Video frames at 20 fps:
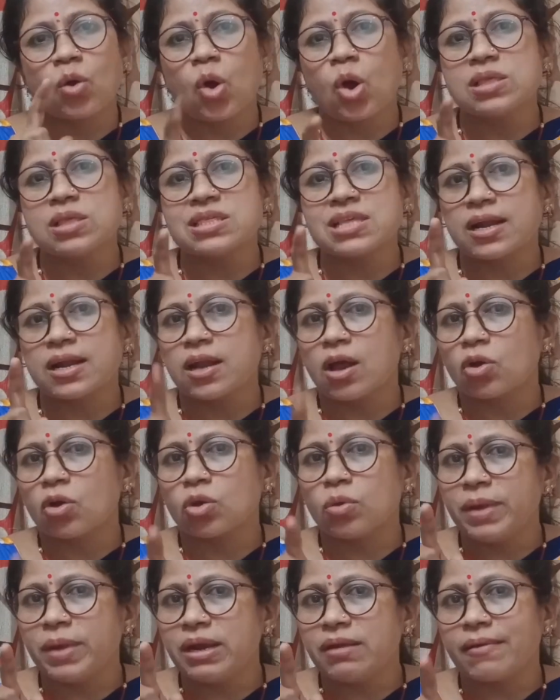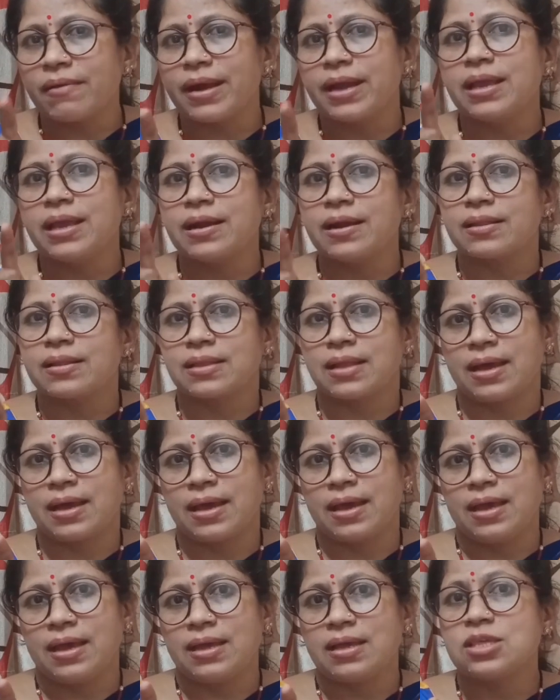कौन सा डॉक्यूमेंट रेडी करता है